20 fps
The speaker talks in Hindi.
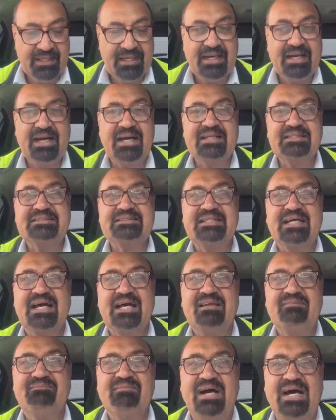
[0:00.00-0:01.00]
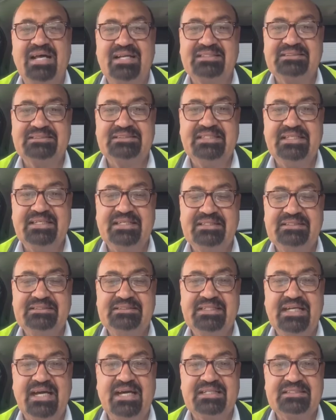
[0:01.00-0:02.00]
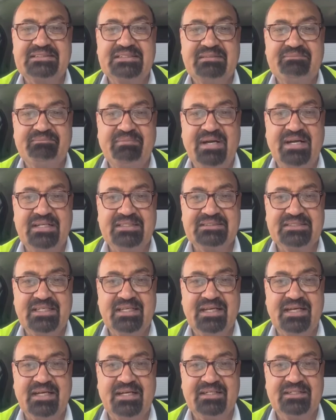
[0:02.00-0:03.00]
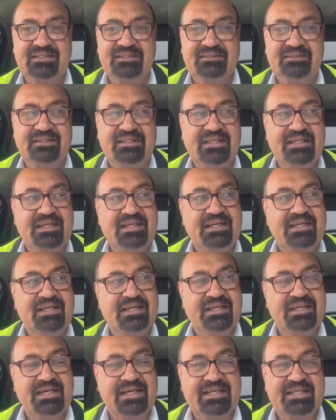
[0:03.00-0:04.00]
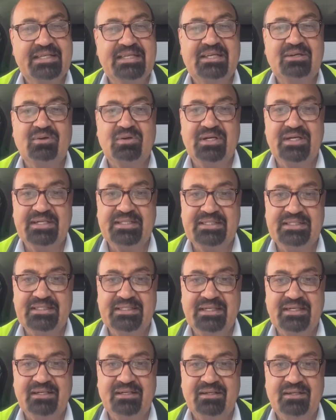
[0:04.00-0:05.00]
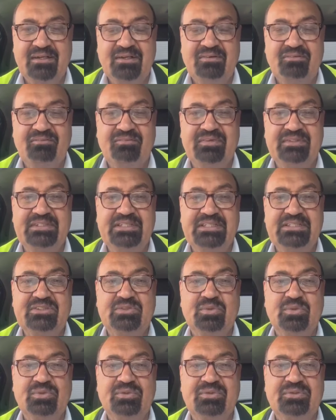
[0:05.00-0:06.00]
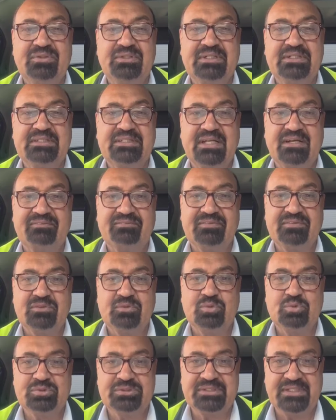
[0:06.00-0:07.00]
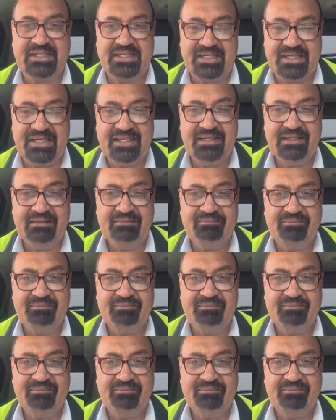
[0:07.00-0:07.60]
हर साल भारत से चार से पांच लाख लड़के और लड़कियां विदेशों की तरफ कूच कर रहे हैं